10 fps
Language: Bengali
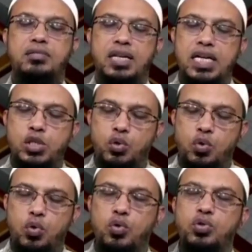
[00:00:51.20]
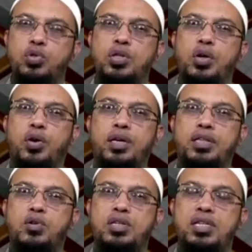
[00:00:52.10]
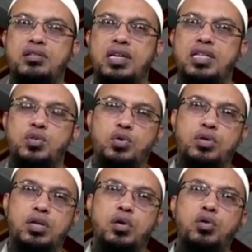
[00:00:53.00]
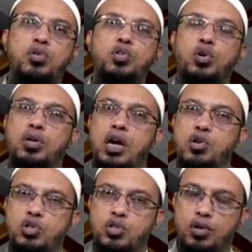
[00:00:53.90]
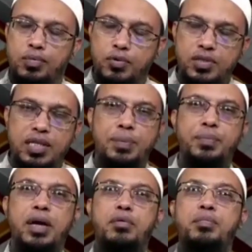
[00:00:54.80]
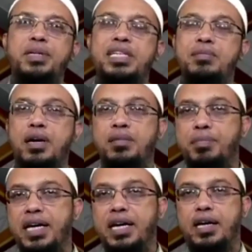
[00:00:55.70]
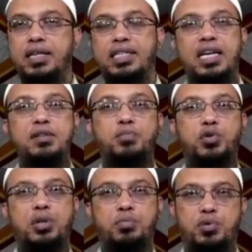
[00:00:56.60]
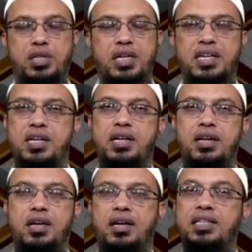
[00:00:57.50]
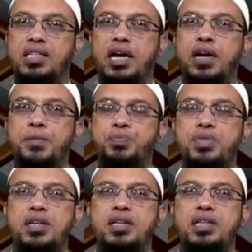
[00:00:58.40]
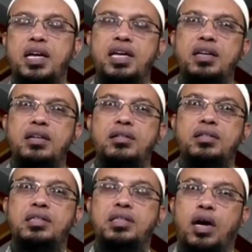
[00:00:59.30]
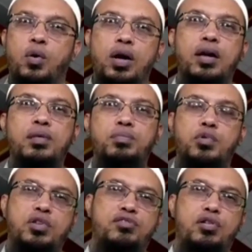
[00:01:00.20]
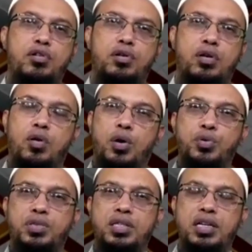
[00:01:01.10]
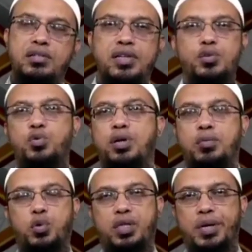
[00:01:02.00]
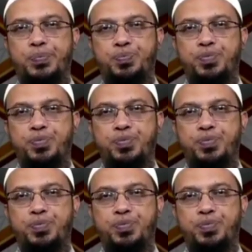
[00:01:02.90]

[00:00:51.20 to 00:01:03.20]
ড্রেস কোড যদি হয় তাহলে সে ড্রেস কোডটাও সংখ্যাগরিষ্ঠ মুসলিম এবং বেশিরভাগ মেয়েরা শালীন পোশাক পরতে চায় সেই চাওয়ার প্রতিফলন হওয়া উচিত এই ড্রেস কোডের মধ্যে